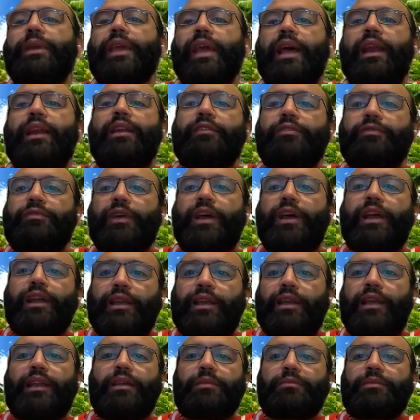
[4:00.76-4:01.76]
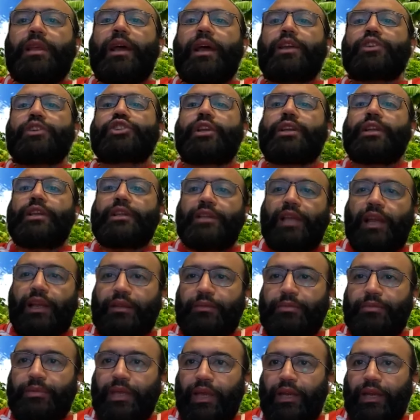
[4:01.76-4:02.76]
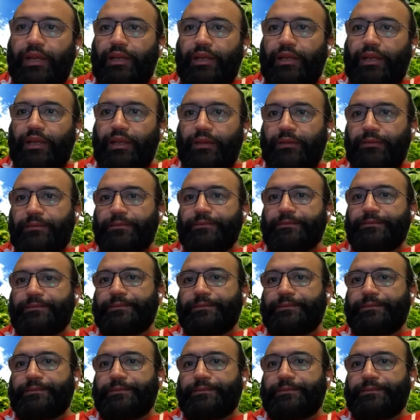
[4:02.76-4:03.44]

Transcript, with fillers: بيألف بقى الكلام ده عشان يضحك بيه على الايه